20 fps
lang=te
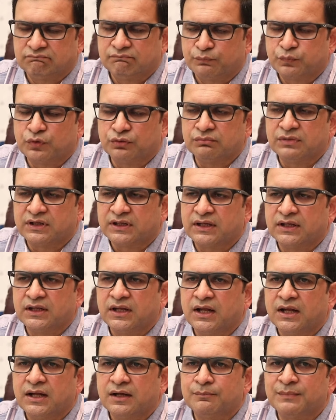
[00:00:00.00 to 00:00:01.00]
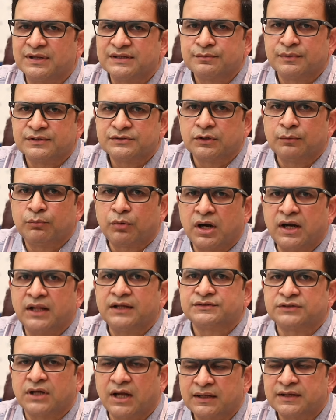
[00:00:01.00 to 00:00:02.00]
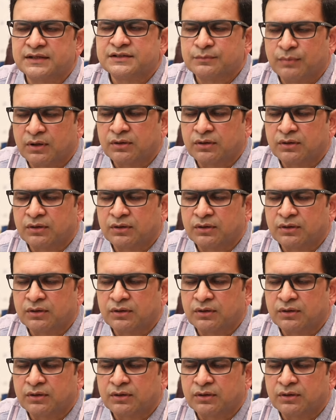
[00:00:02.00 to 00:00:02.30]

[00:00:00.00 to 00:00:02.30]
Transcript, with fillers: ఇప్పుడు అంటే మధ్య మధ్యలో బాడీకి షాక్ ఇచ్చి